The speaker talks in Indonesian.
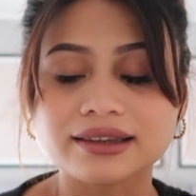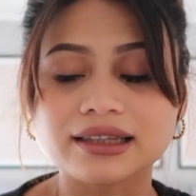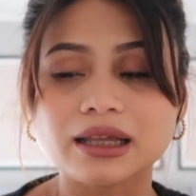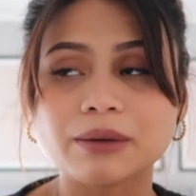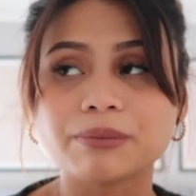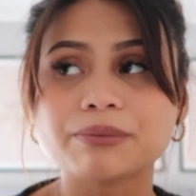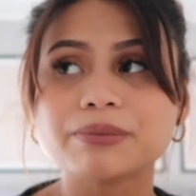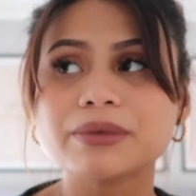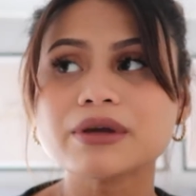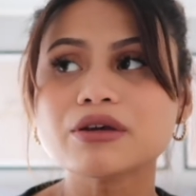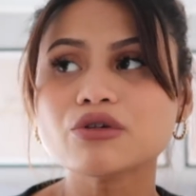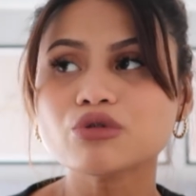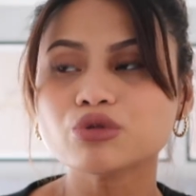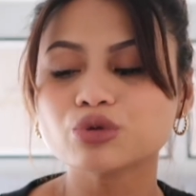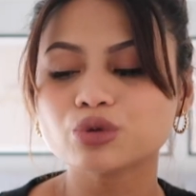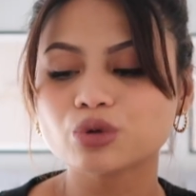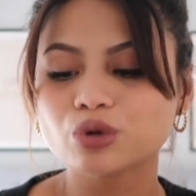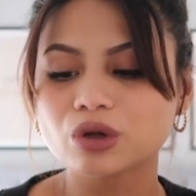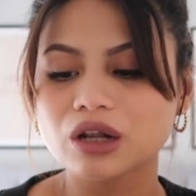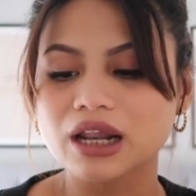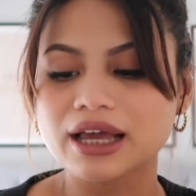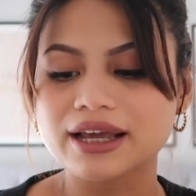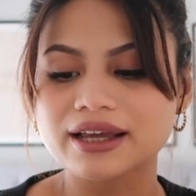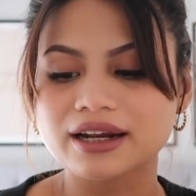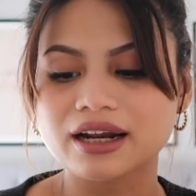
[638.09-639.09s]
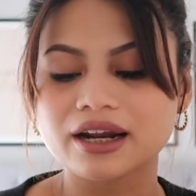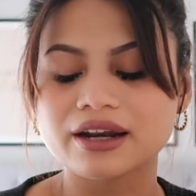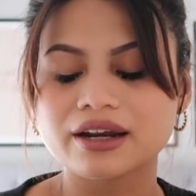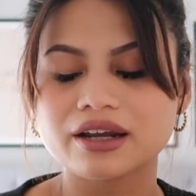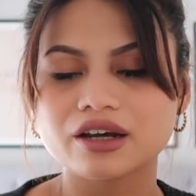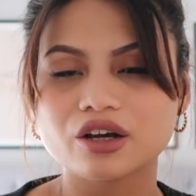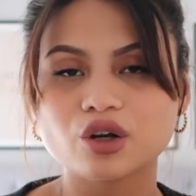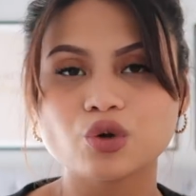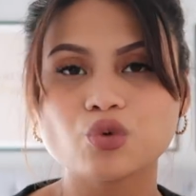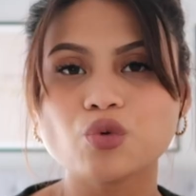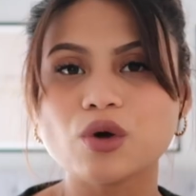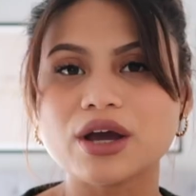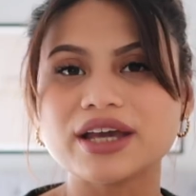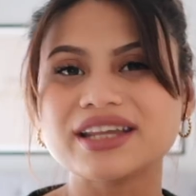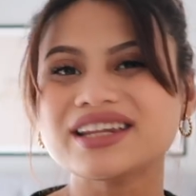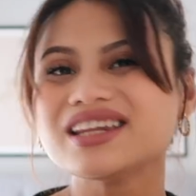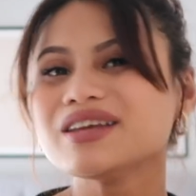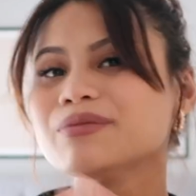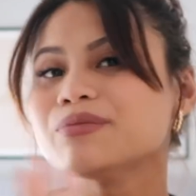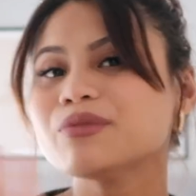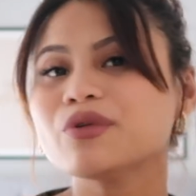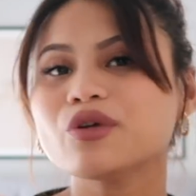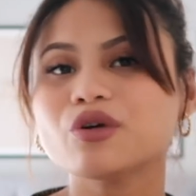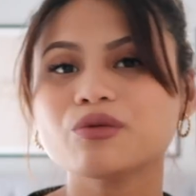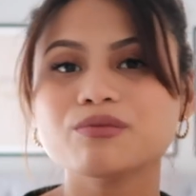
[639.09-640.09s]
tapi untuk kelahiran yang kedua
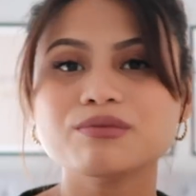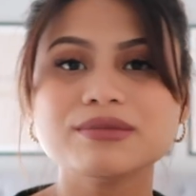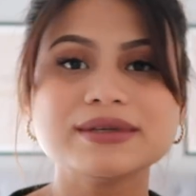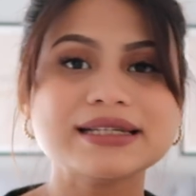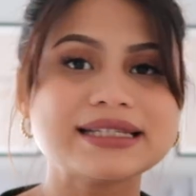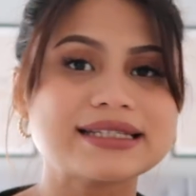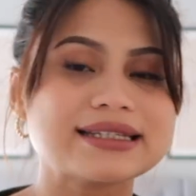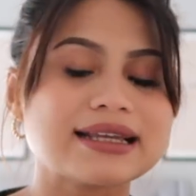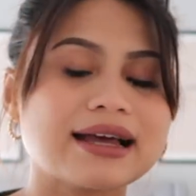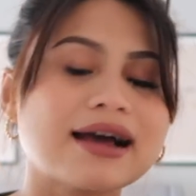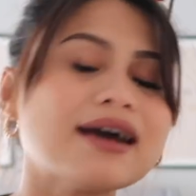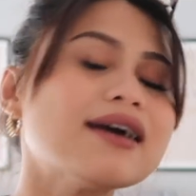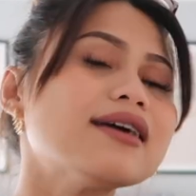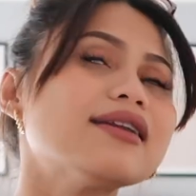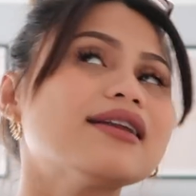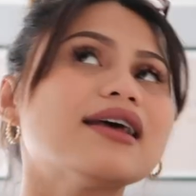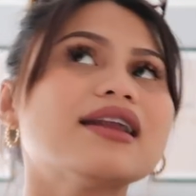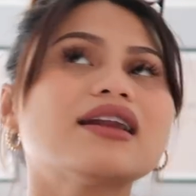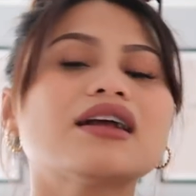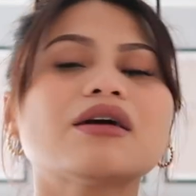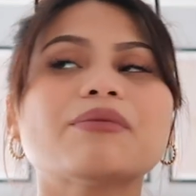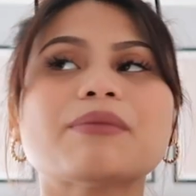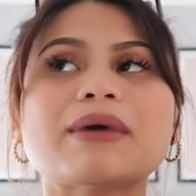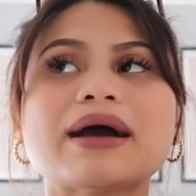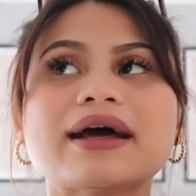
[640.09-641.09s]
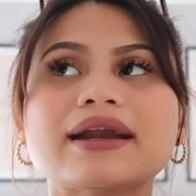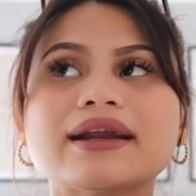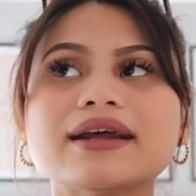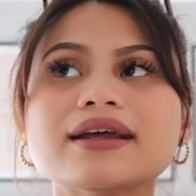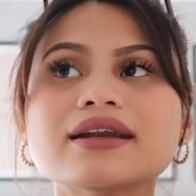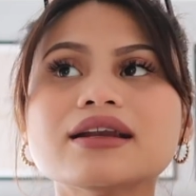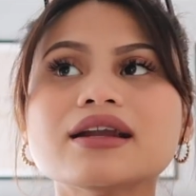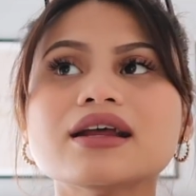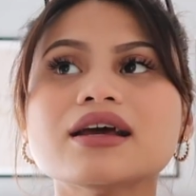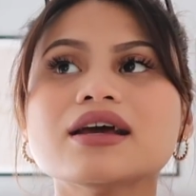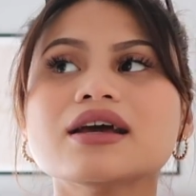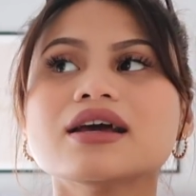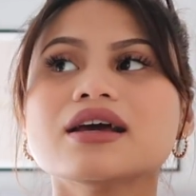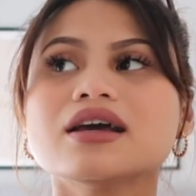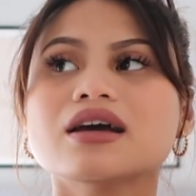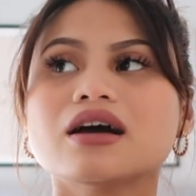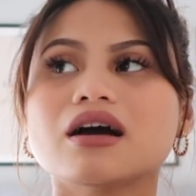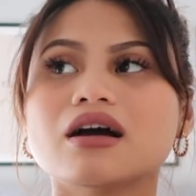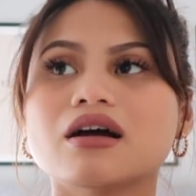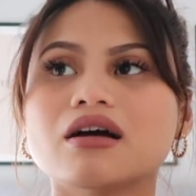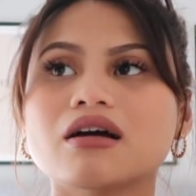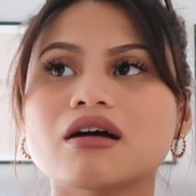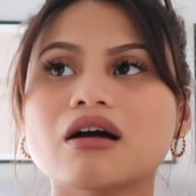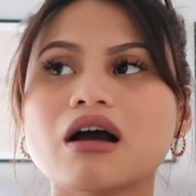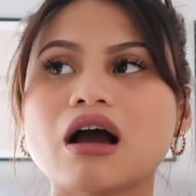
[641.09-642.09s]
ini belum bisa dan kemarin
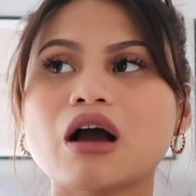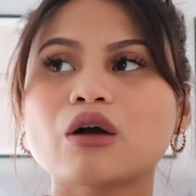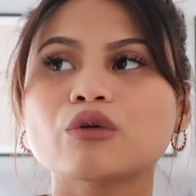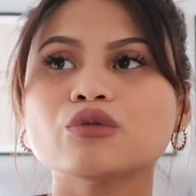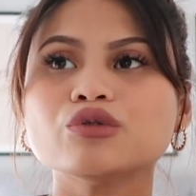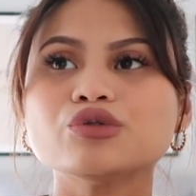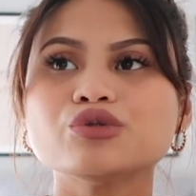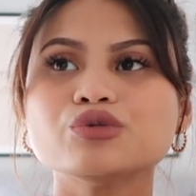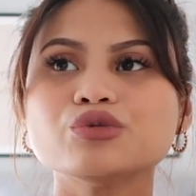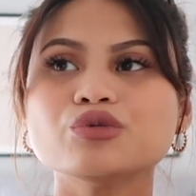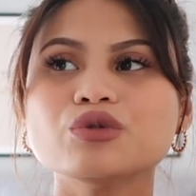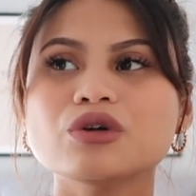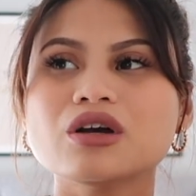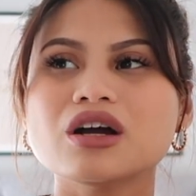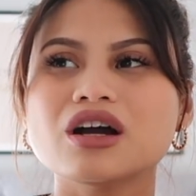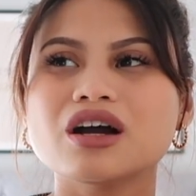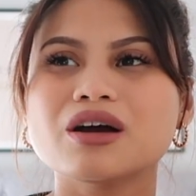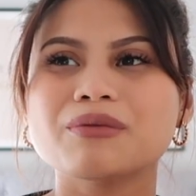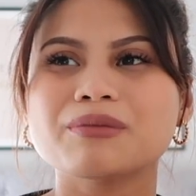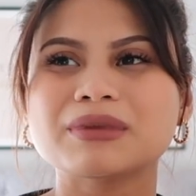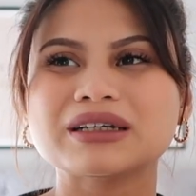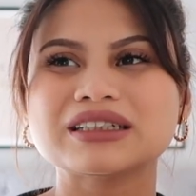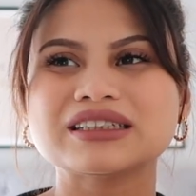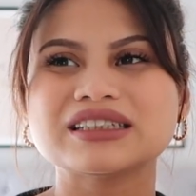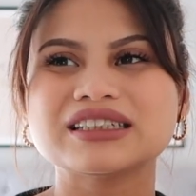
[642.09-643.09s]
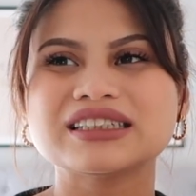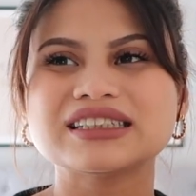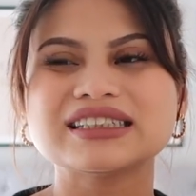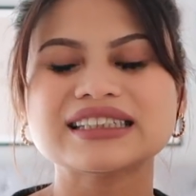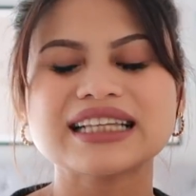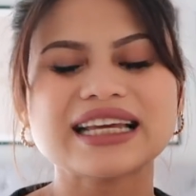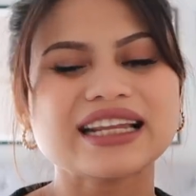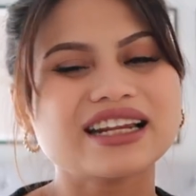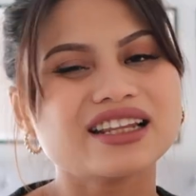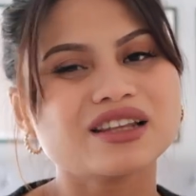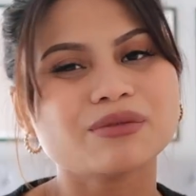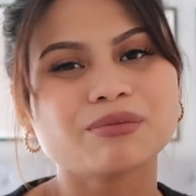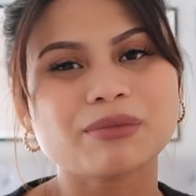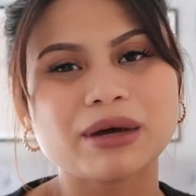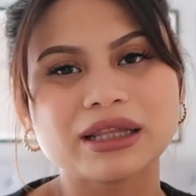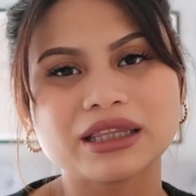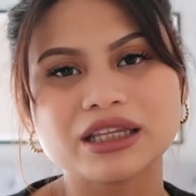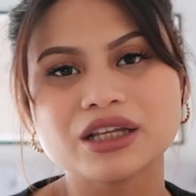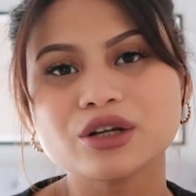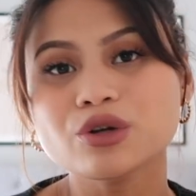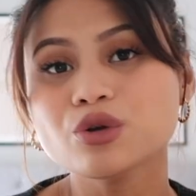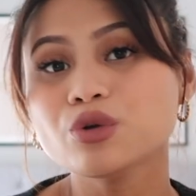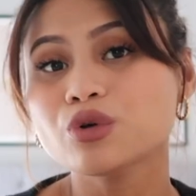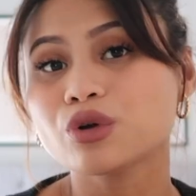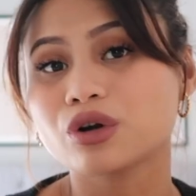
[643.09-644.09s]
uh, aku juga masih stay di tempat
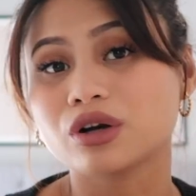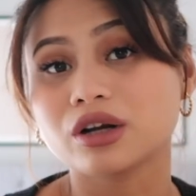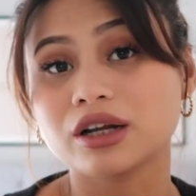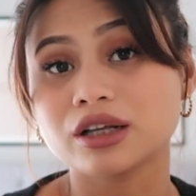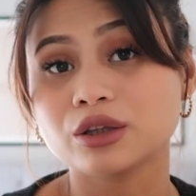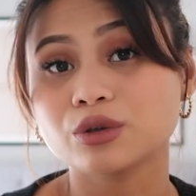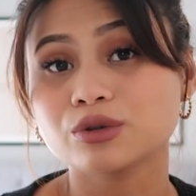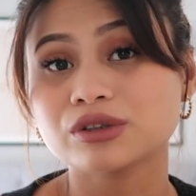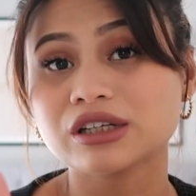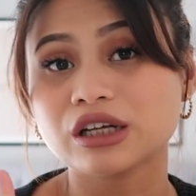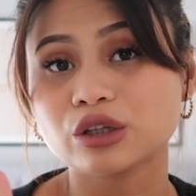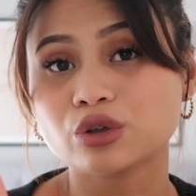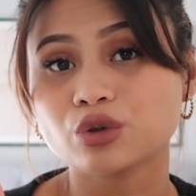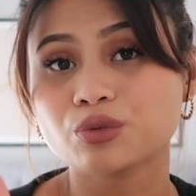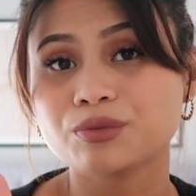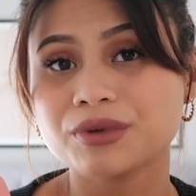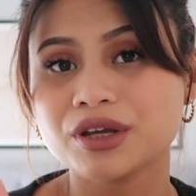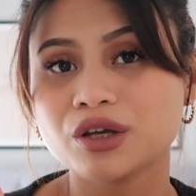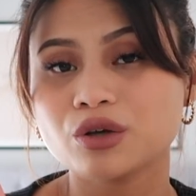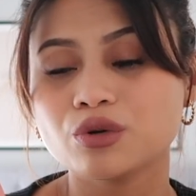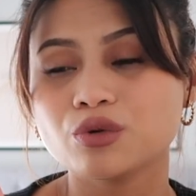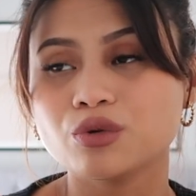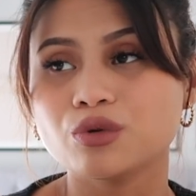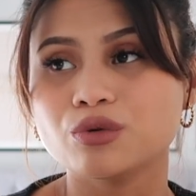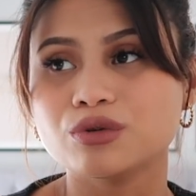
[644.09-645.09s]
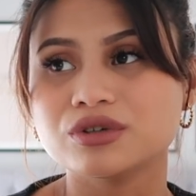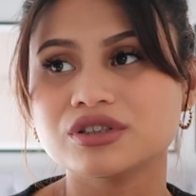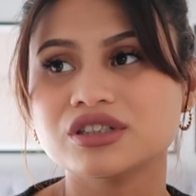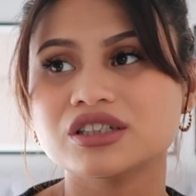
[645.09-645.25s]
tidur itu satu minggu.